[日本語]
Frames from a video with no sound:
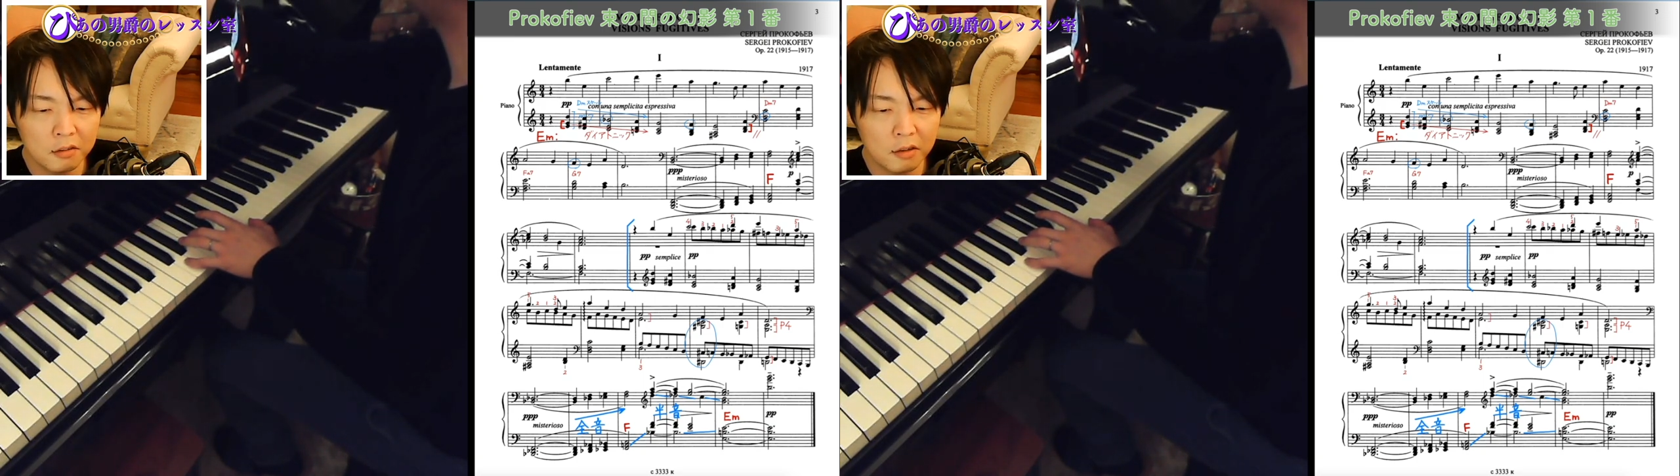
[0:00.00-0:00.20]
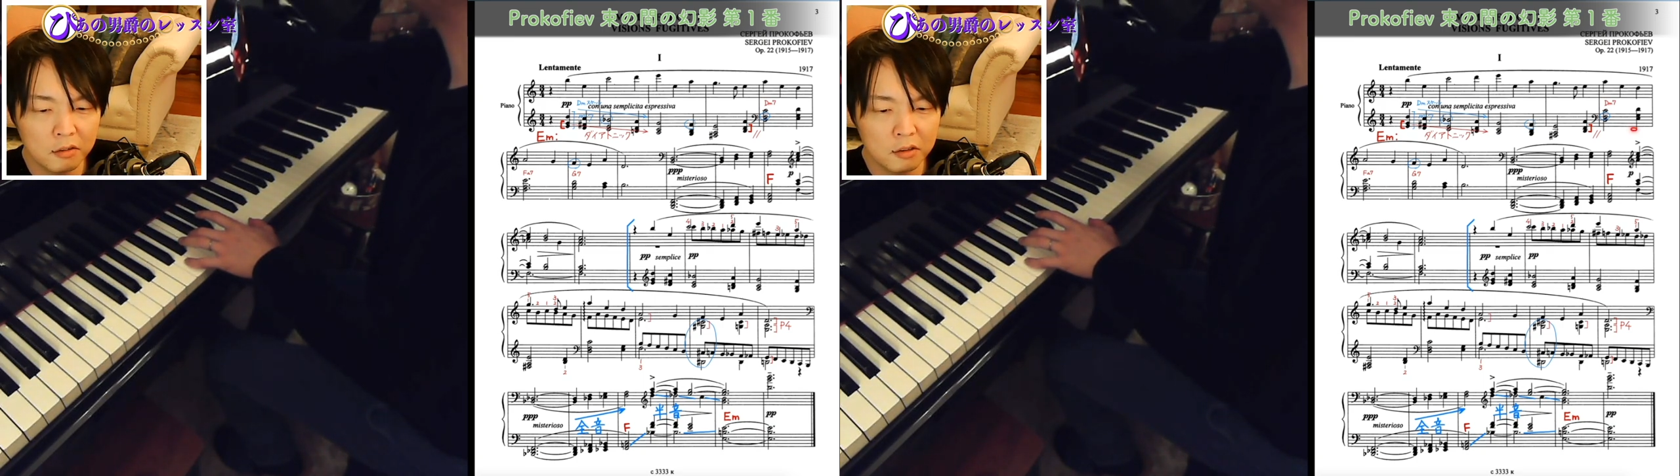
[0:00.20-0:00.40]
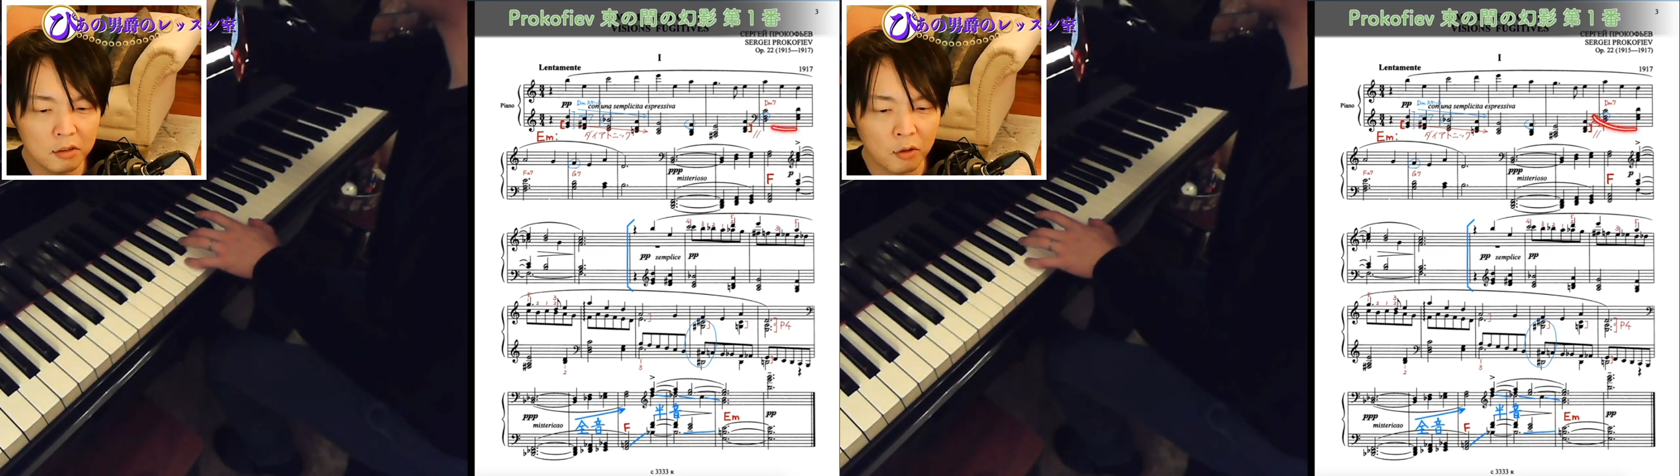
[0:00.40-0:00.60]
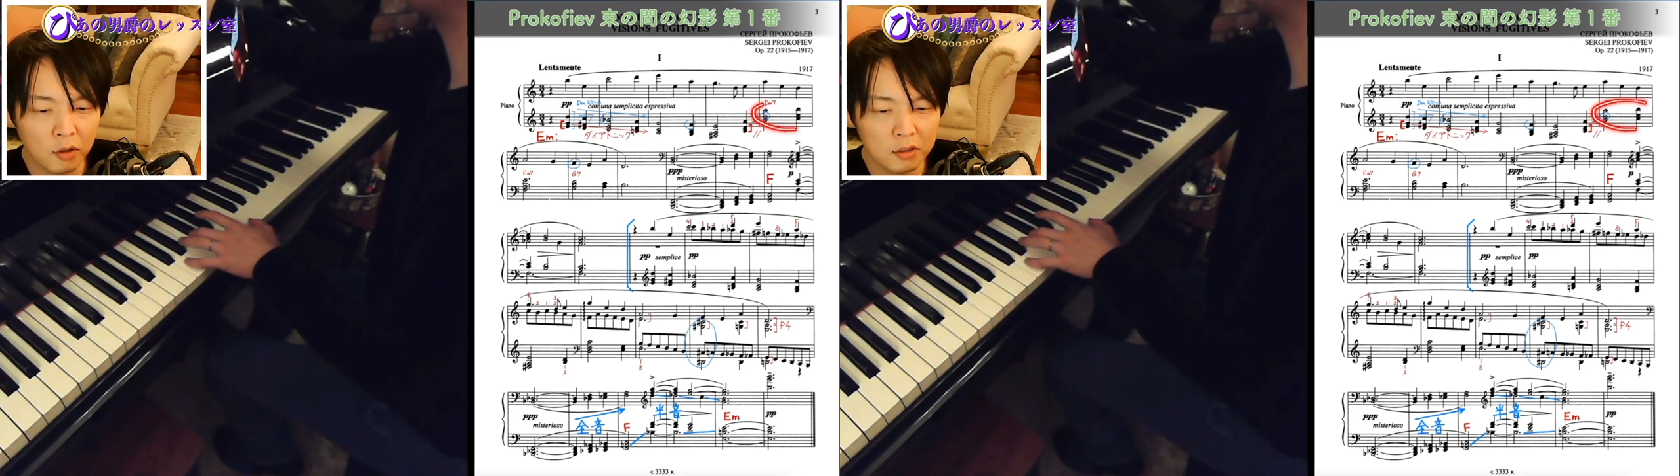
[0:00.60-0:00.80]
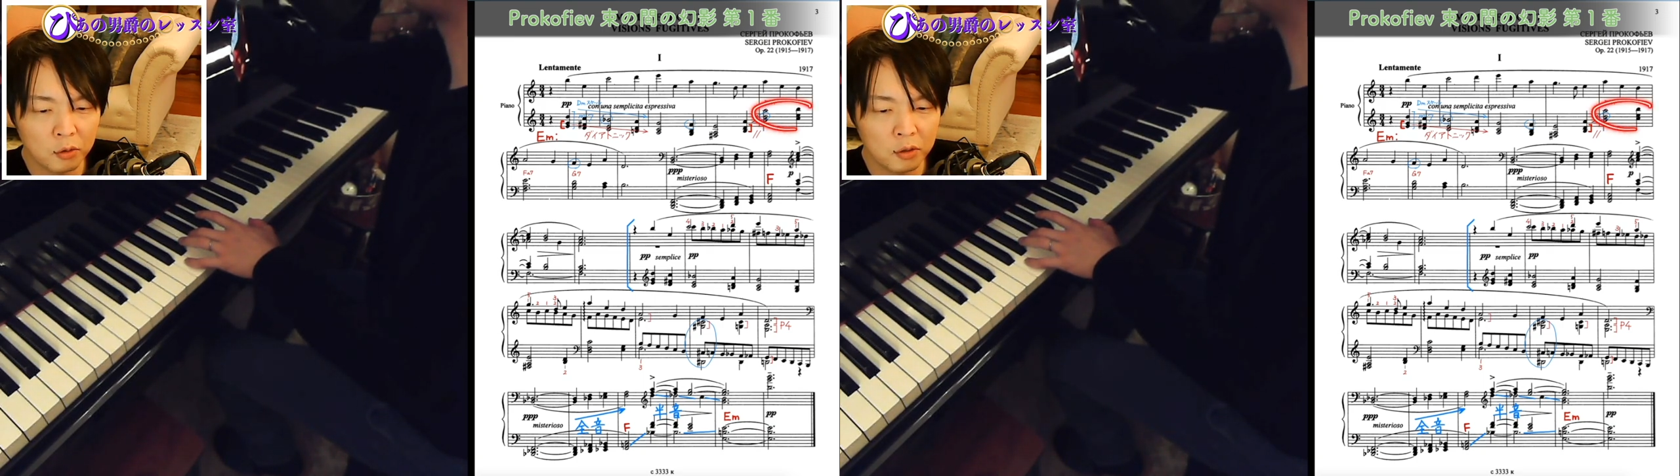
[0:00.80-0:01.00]
いる和音っていうのは
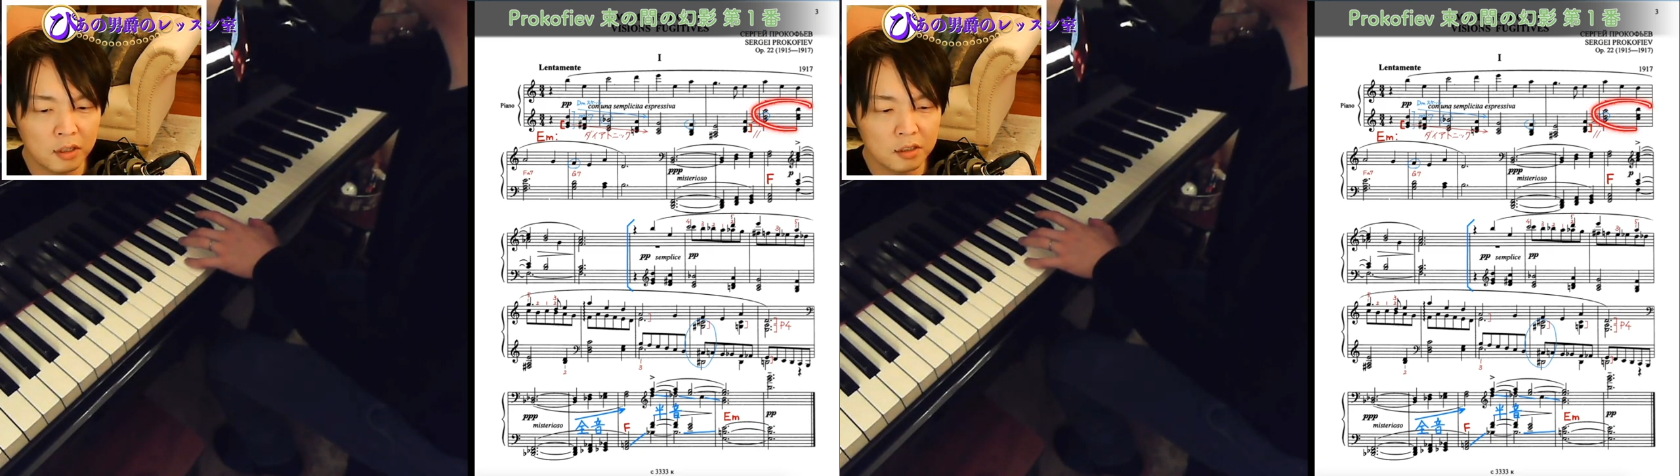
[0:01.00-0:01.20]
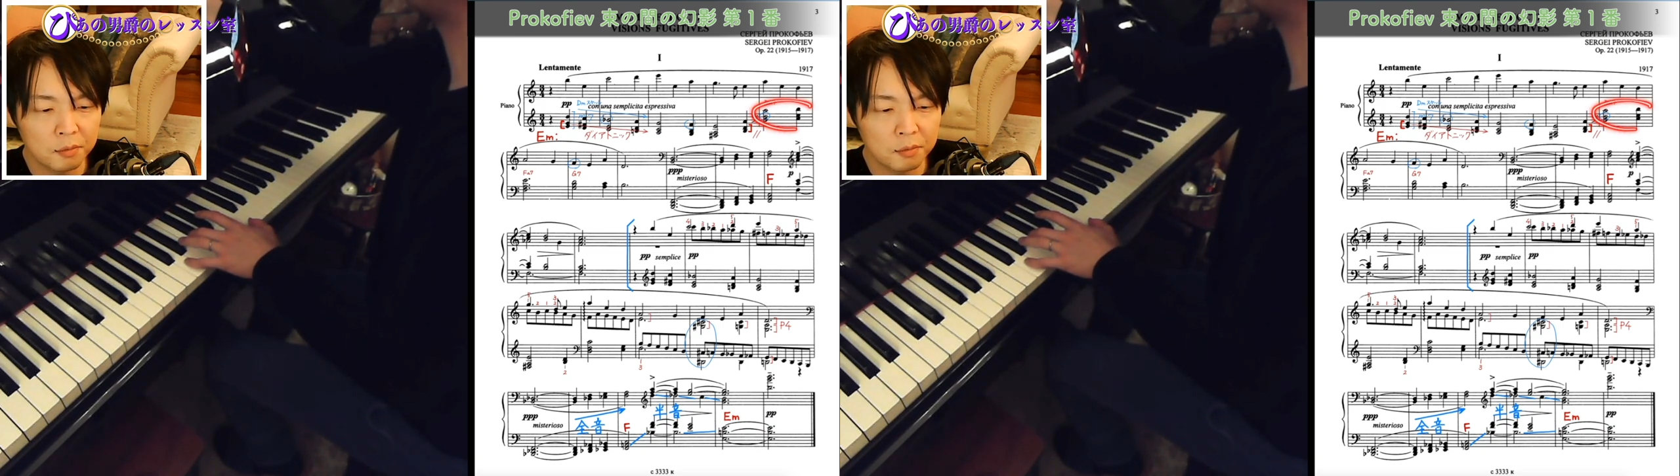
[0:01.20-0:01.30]
こうやって取り出し